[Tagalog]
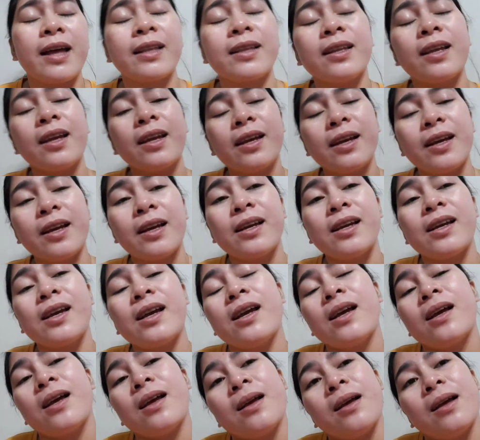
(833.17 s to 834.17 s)
ating
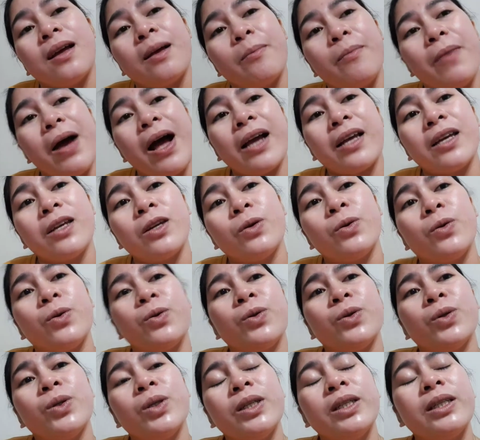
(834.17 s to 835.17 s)

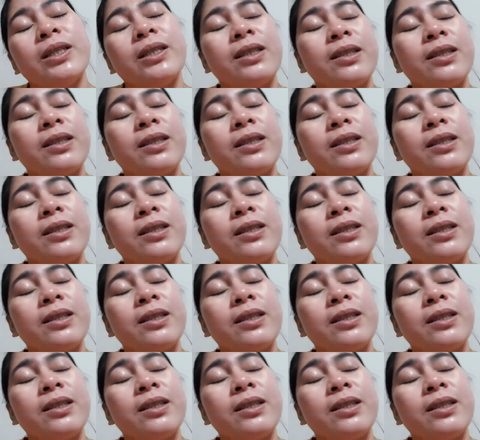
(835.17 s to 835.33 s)
Baguio,